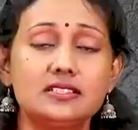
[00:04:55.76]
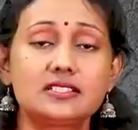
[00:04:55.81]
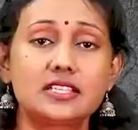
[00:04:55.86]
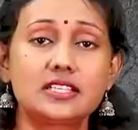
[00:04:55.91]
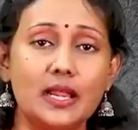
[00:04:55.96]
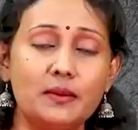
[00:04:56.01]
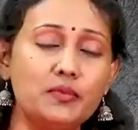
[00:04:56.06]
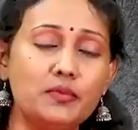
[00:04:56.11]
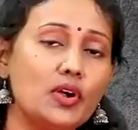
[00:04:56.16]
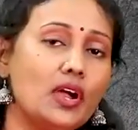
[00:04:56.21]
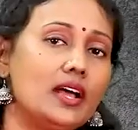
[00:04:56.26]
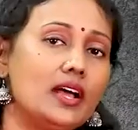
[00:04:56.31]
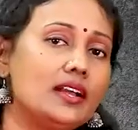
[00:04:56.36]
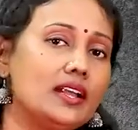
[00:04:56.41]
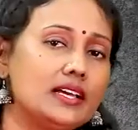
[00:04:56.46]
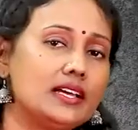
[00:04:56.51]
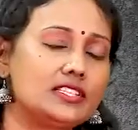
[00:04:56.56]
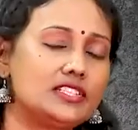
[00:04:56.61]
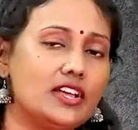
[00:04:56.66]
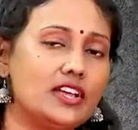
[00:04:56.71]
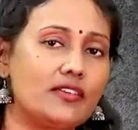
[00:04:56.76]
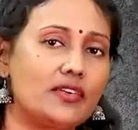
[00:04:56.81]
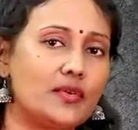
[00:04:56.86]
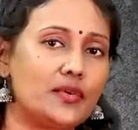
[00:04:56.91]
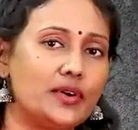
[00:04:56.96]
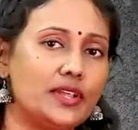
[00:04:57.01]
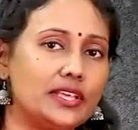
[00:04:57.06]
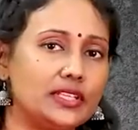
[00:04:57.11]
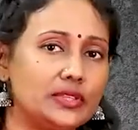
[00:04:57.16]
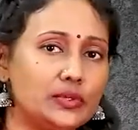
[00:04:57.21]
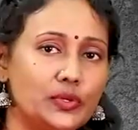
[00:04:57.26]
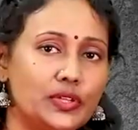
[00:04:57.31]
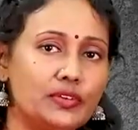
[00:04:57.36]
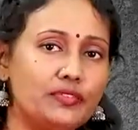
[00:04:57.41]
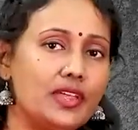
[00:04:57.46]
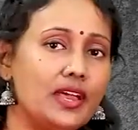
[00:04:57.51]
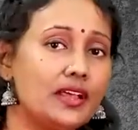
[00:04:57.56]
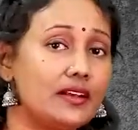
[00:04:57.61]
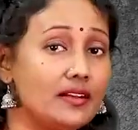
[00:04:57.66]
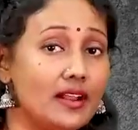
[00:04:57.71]
சண்முக அண்ணாச்சி அவர்களுடைய
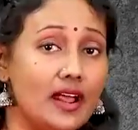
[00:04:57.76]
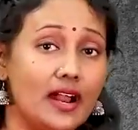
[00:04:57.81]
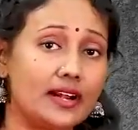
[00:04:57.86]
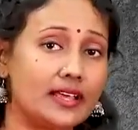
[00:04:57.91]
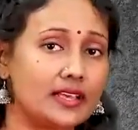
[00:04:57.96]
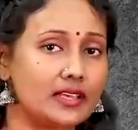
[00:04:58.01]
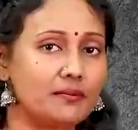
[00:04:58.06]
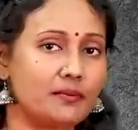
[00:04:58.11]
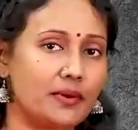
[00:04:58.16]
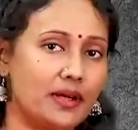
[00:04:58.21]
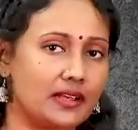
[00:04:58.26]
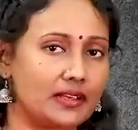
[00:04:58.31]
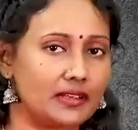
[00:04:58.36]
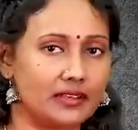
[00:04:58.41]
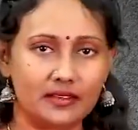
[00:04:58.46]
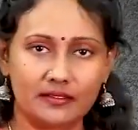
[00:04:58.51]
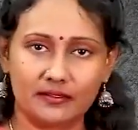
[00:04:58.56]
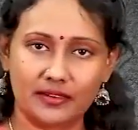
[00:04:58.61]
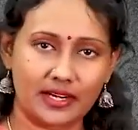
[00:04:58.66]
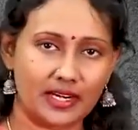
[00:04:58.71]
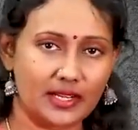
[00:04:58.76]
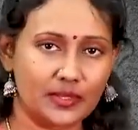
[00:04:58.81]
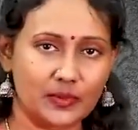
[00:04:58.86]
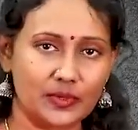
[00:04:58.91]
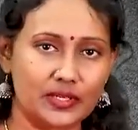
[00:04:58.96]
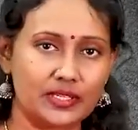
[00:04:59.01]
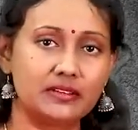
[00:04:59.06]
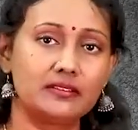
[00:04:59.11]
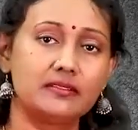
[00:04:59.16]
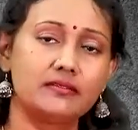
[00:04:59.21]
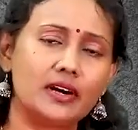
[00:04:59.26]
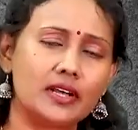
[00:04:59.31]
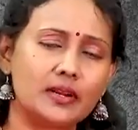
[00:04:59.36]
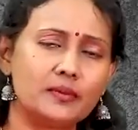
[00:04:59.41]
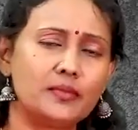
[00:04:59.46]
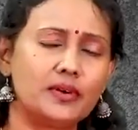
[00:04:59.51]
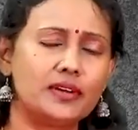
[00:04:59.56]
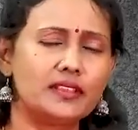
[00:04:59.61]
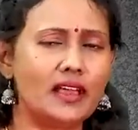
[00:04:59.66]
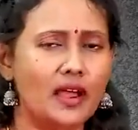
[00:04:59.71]
துணைவியார் நாடகம் பார்க்க வர்றதுண்டு
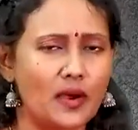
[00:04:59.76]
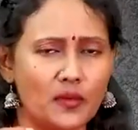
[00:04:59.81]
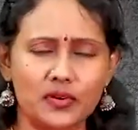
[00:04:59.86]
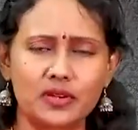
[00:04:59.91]
வரும்பொழுது அவங்க